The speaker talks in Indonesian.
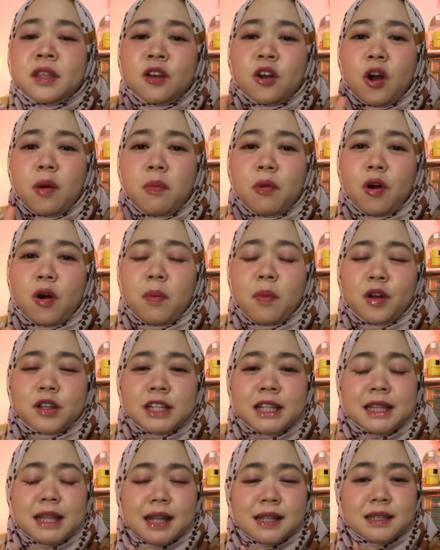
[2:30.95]
Ngomong-ngomong
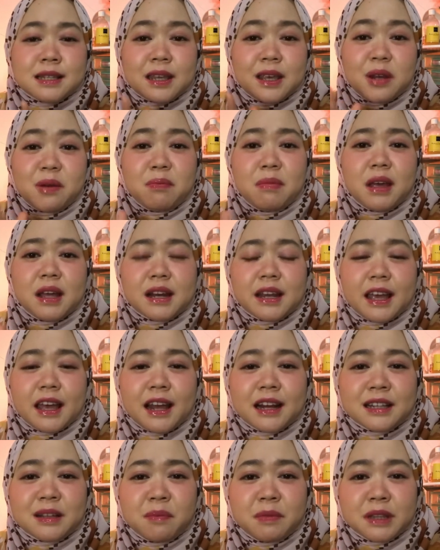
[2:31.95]
tentang skin
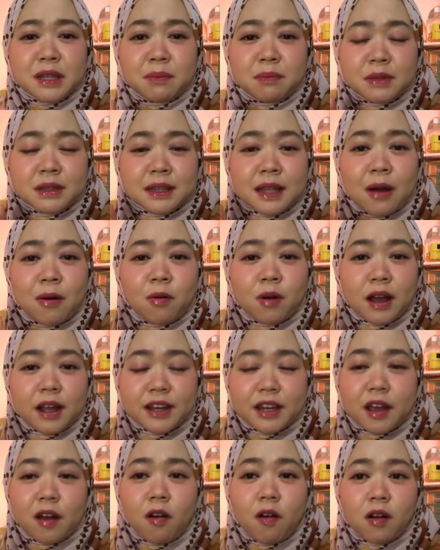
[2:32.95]
barrier, teman-teman tahu kan
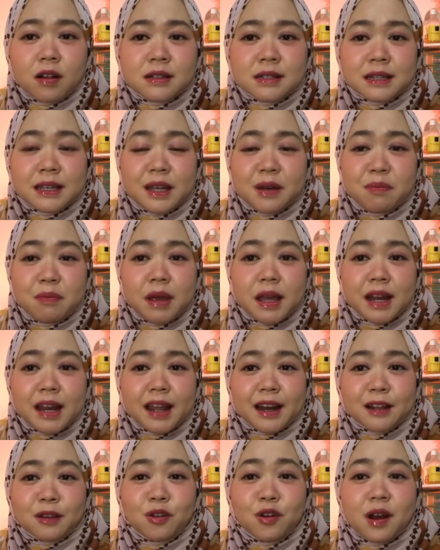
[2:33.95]
ya kalau skin
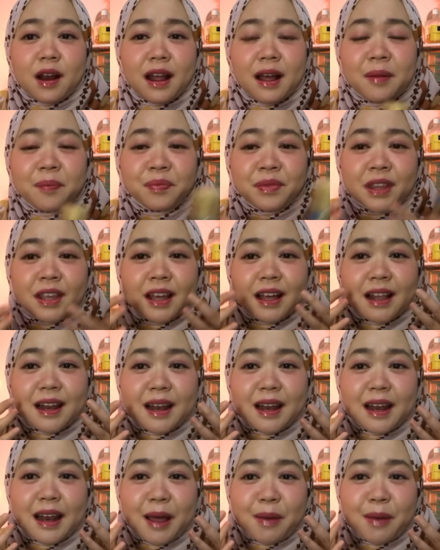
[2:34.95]
barrier itu adalah eh,